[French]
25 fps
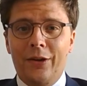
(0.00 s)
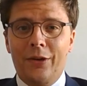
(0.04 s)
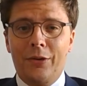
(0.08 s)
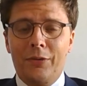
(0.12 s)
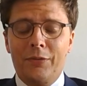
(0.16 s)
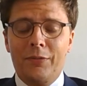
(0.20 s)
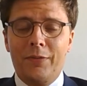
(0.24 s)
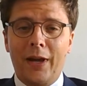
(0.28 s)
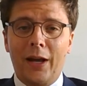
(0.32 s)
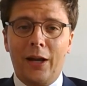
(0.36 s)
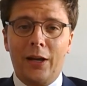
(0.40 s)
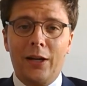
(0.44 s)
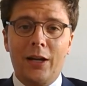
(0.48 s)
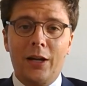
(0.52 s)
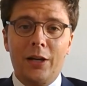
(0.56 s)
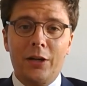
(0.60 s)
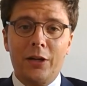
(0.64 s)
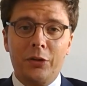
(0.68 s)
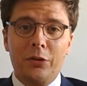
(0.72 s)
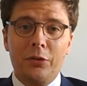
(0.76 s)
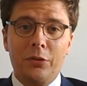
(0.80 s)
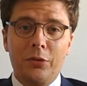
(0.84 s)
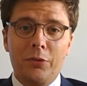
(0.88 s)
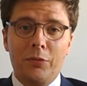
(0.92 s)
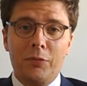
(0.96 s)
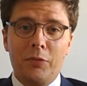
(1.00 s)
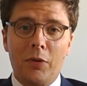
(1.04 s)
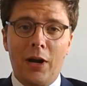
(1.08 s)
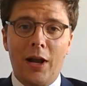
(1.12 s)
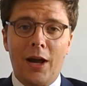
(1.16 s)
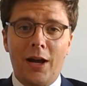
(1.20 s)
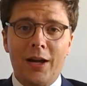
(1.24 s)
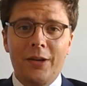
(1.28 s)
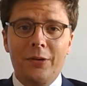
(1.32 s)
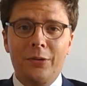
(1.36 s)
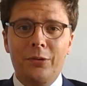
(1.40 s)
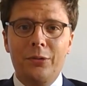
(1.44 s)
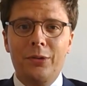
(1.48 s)
Verlingue,
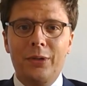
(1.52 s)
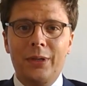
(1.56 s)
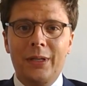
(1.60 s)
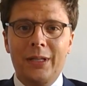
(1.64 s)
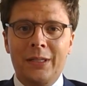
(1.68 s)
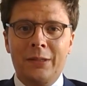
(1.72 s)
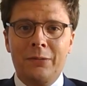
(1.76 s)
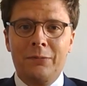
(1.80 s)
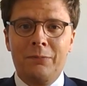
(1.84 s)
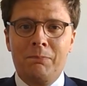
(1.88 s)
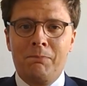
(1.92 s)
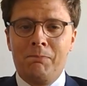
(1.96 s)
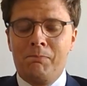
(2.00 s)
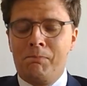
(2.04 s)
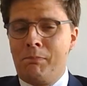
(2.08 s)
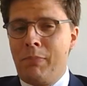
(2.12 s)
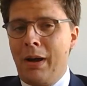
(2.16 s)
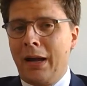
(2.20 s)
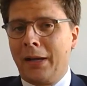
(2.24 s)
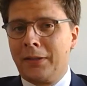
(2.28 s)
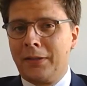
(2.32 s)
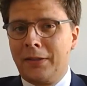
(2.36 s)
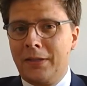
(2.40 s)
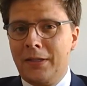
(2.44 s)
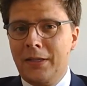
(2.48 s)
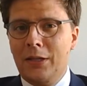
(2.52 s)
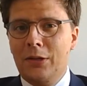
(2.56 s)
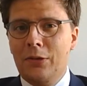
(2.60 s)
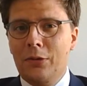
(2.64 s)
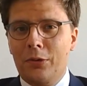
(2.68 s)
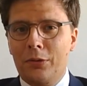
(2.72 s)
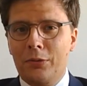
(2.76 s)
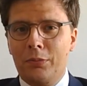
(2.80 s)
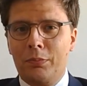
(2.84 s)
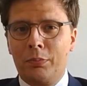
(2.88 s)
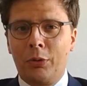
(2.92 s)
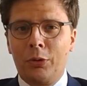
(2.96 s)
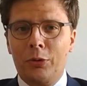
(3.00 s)
voilà, est
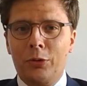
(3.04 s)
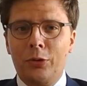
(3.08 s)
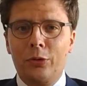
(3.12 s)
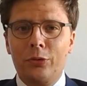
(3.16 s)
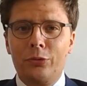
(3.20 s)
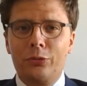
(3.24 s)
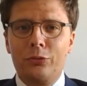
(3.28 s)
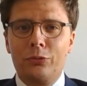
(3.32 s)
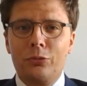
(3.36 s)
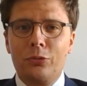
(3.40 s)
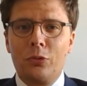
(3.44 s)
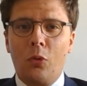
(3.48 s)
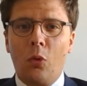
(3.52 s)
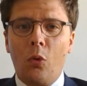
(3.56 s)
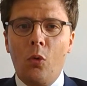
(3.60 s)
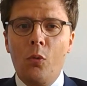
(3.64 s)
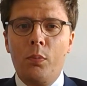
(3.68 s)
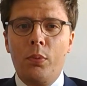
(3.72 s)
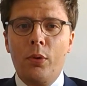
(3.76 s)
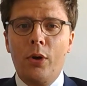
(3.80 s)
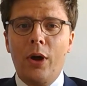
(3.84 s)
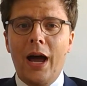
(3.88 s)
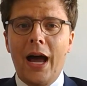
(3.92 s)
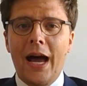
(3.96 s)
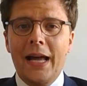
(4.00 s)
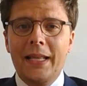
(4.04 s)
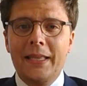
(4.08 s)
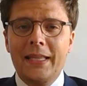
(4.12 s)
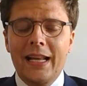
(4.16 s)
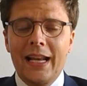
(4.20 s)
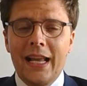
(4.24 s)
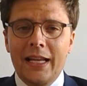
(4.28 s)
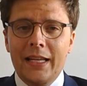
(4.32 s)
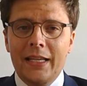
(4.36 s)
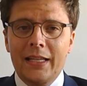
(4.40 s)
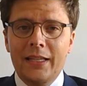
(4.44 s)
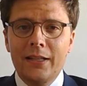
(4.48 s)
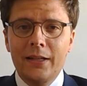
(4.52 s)
partie prenante du groupe
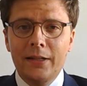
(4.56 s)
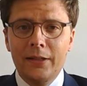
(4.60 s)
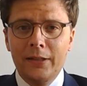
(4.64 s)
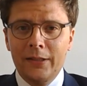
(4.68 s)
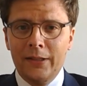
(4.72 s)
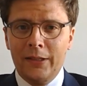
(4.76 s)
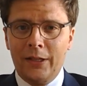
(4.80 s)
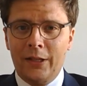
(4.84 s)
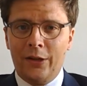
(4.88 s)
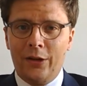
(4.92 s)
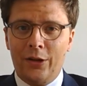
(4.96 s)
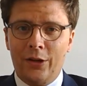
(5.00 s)
Adélaïde,